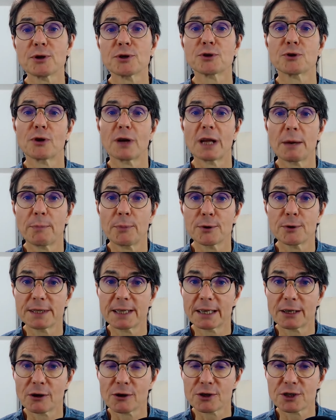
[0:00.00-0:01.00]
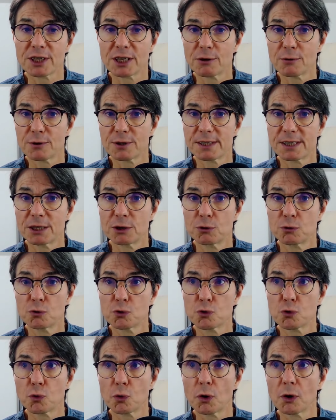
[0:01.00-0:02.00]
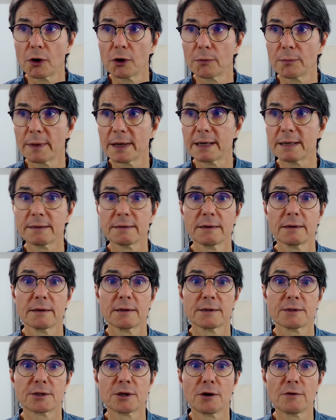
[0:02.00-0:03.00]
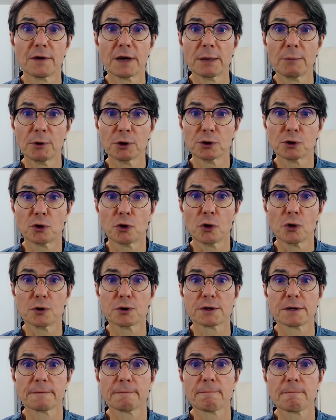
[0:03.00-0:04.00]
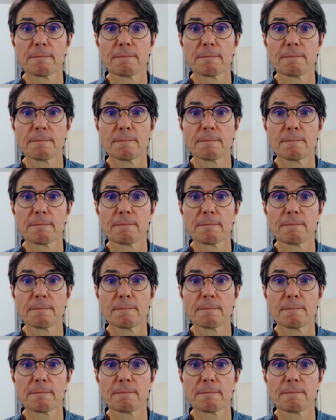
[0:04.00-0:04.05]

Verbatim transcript: cela peut se déclencher aussi du jour au lendemain, sans vraiment de cause.